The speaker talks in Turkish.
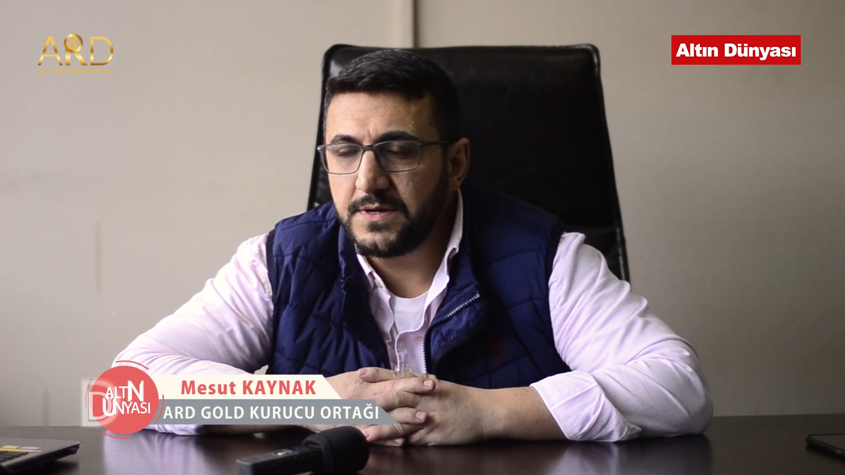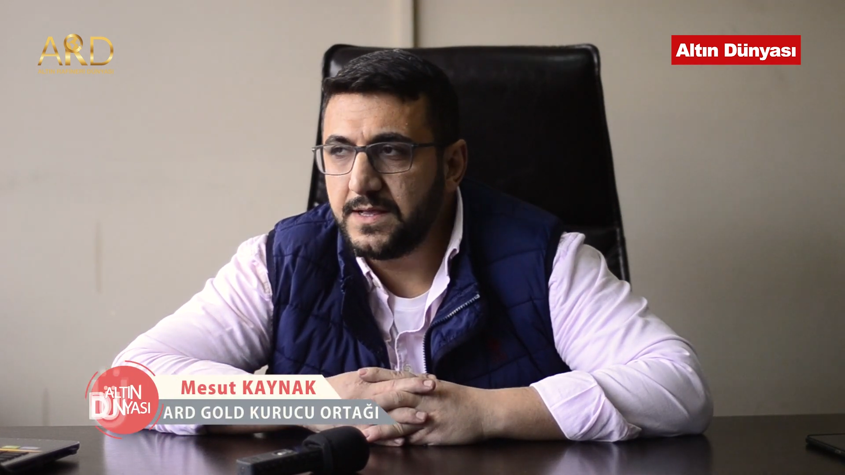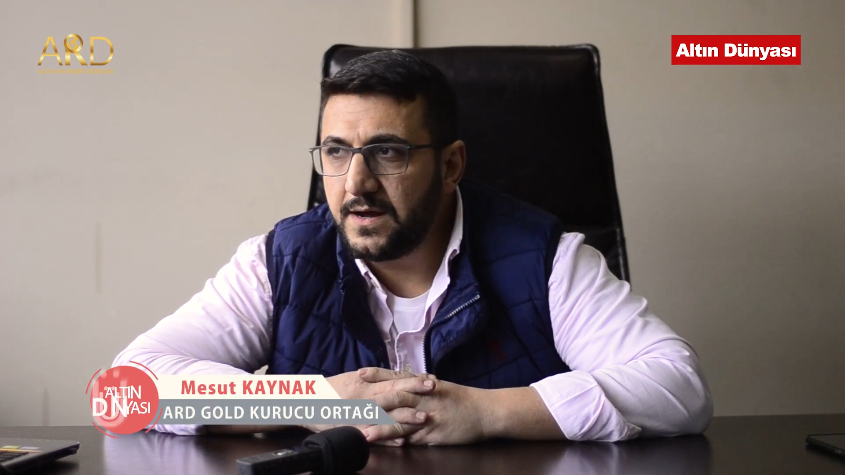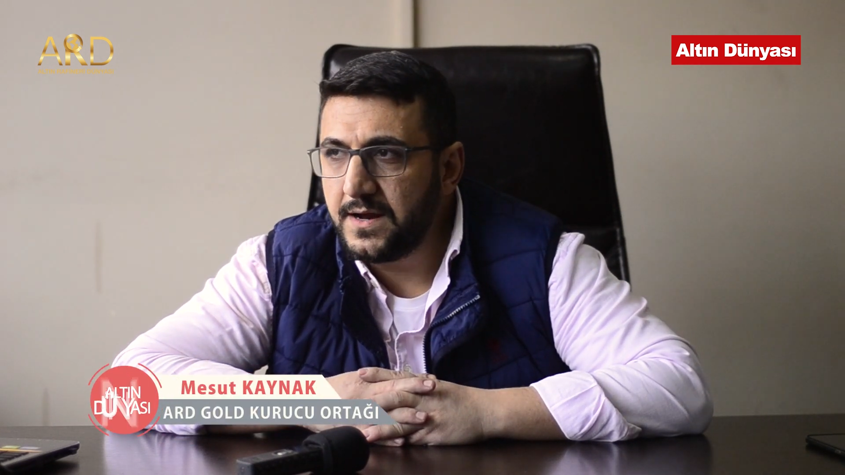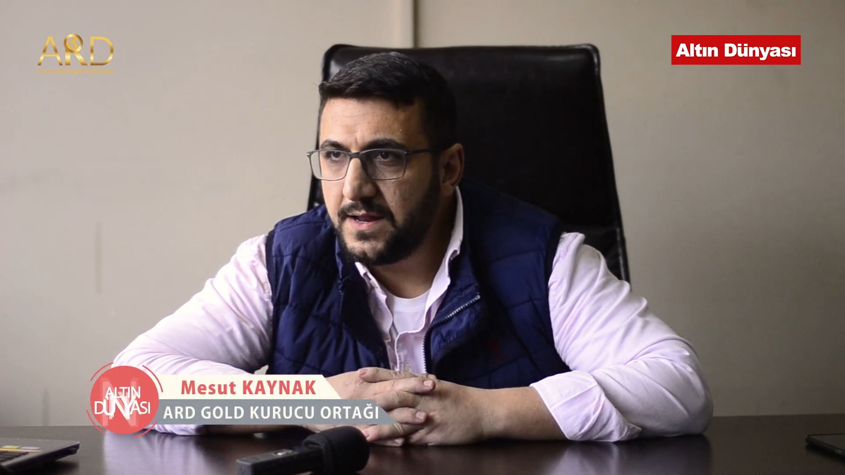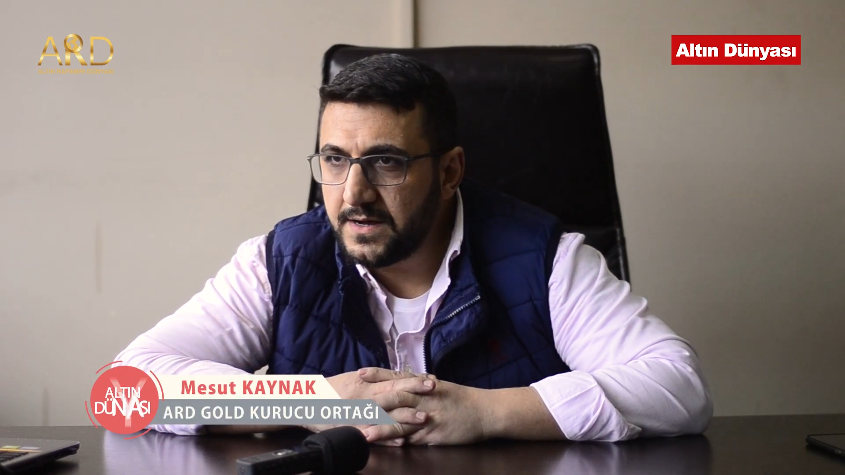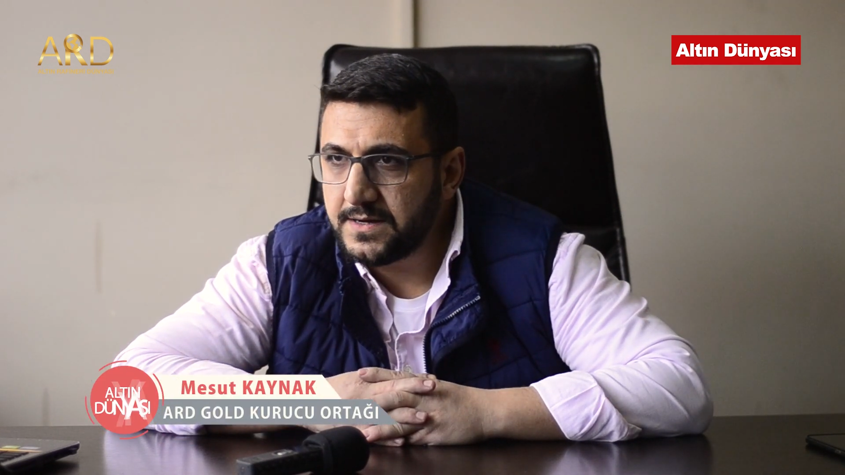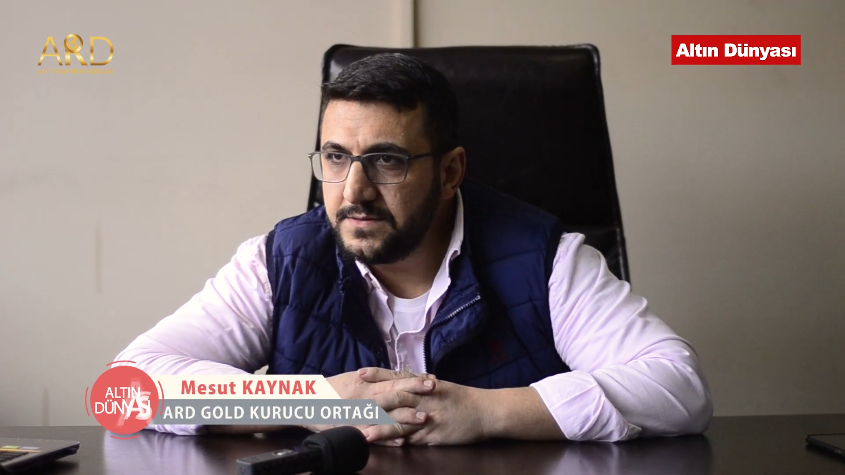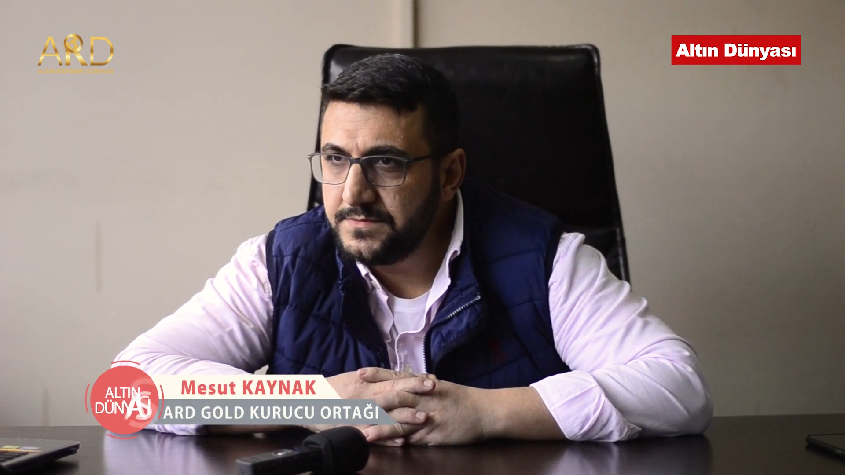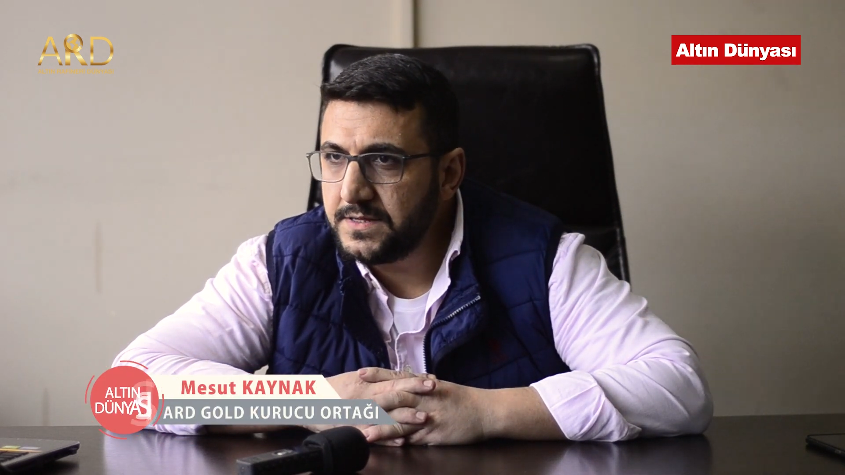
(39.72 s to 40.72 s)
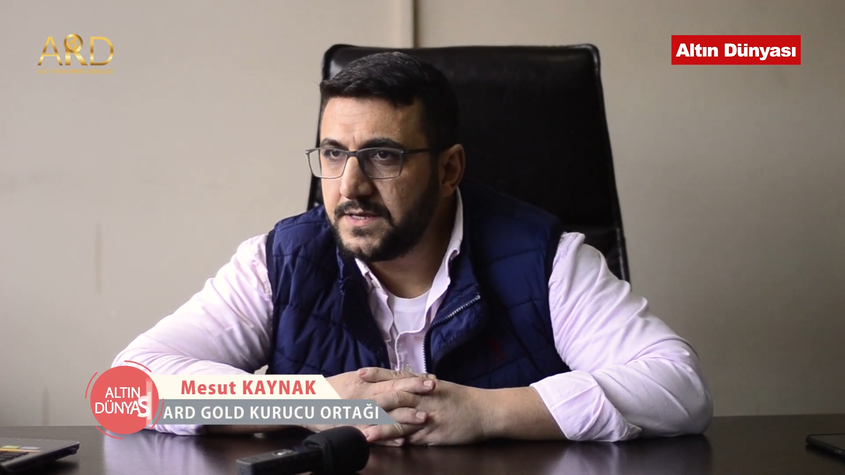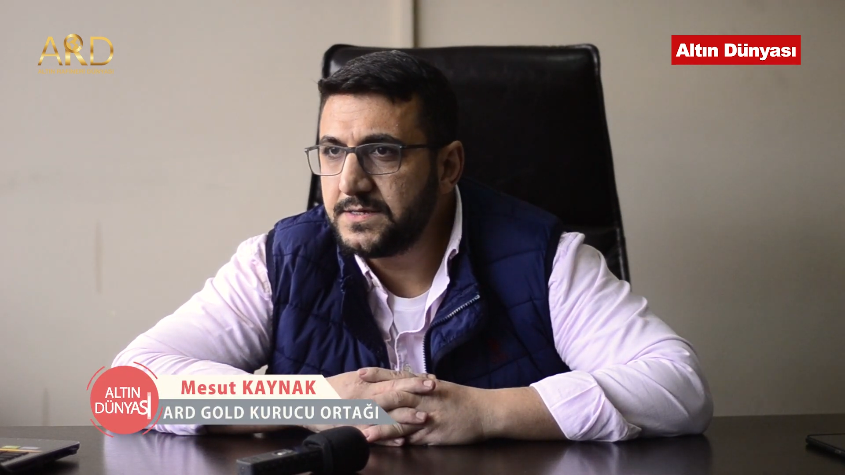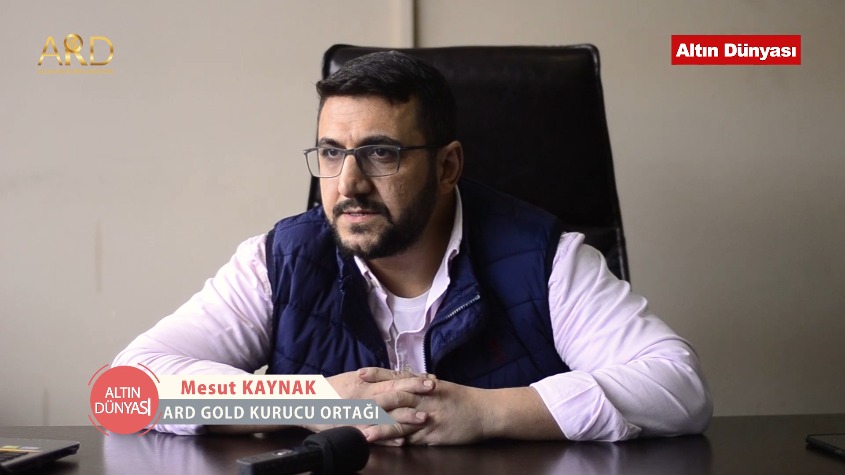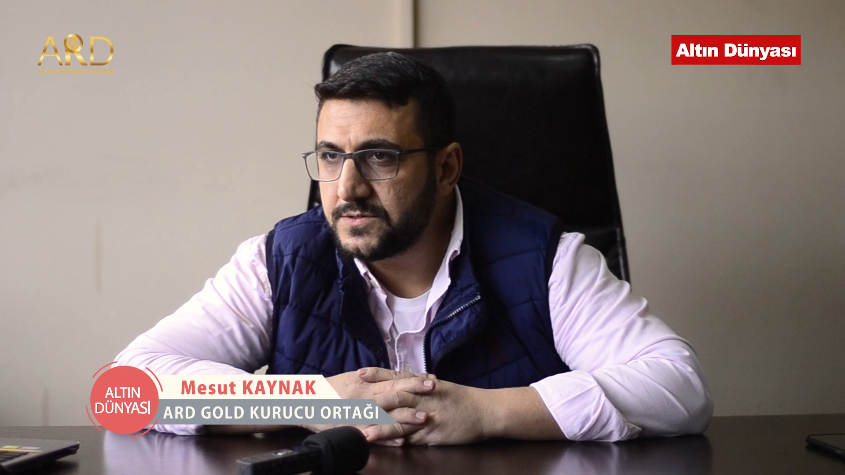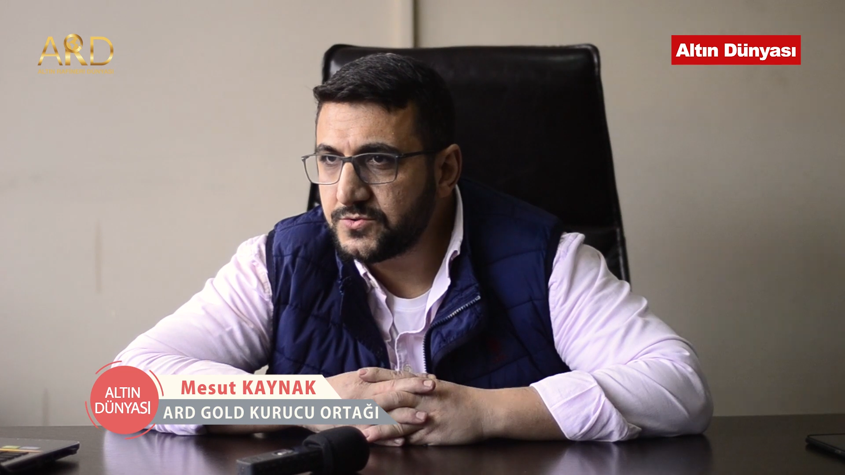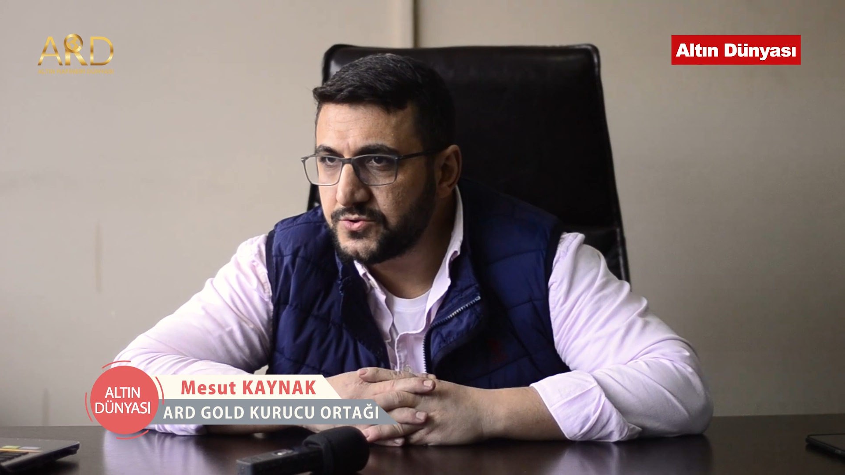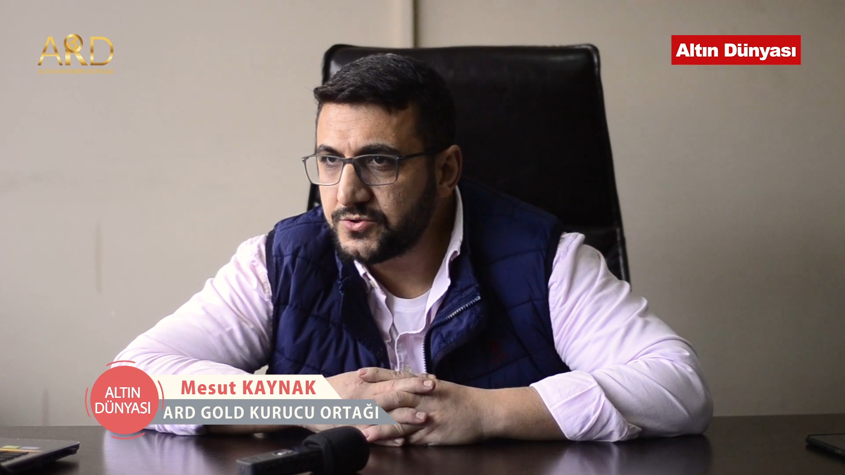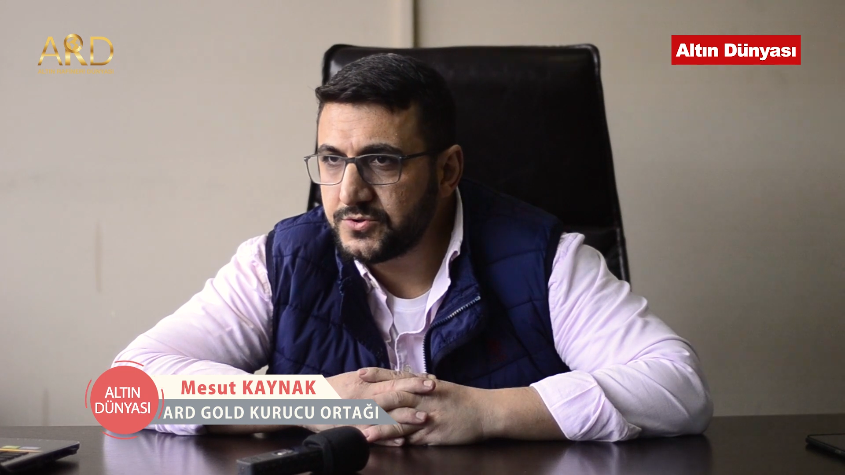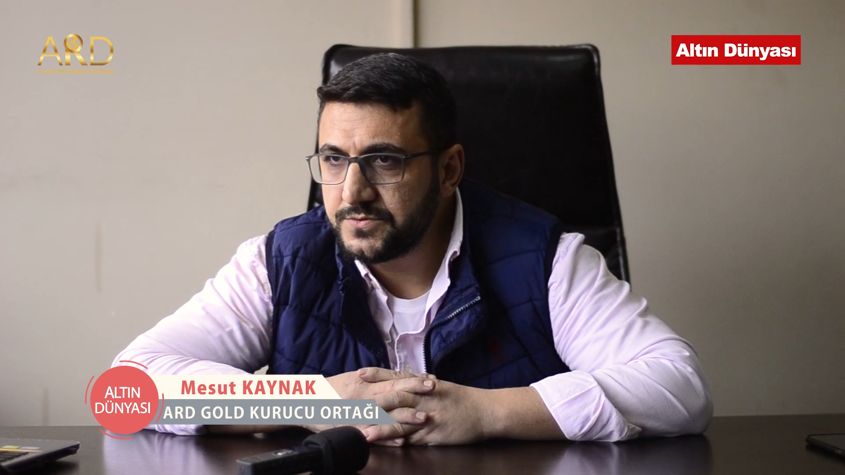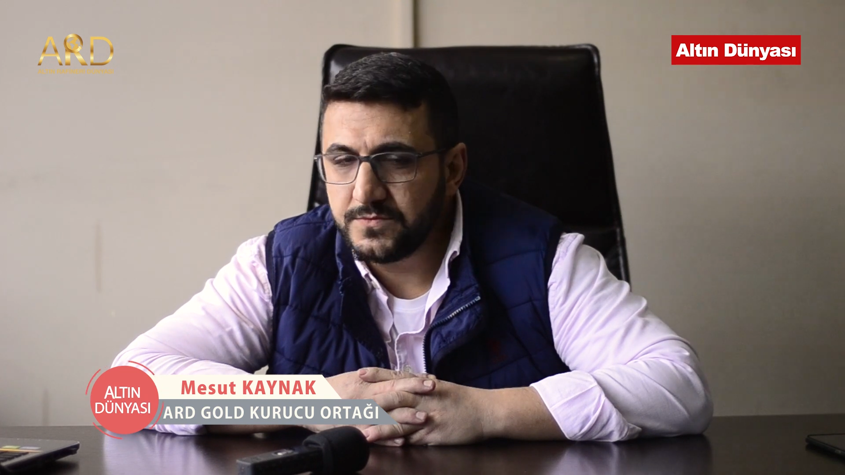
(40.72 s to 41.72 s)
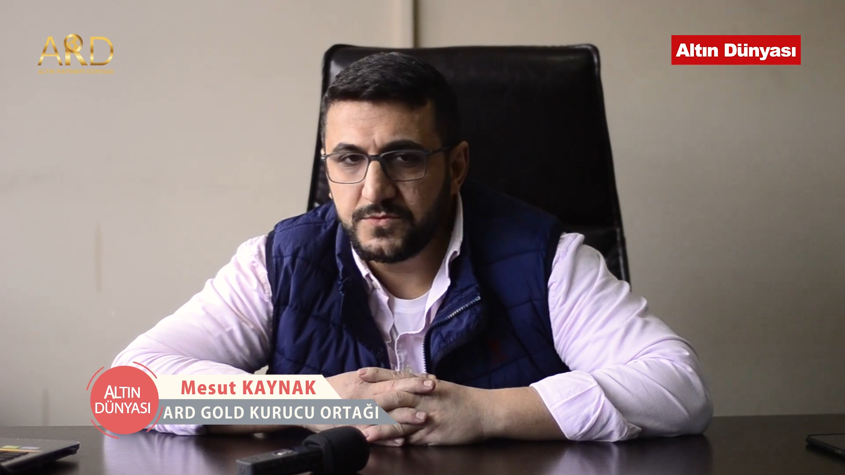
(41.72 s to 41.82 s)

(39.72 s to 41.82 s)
ile alakalı bir tesis kurduk.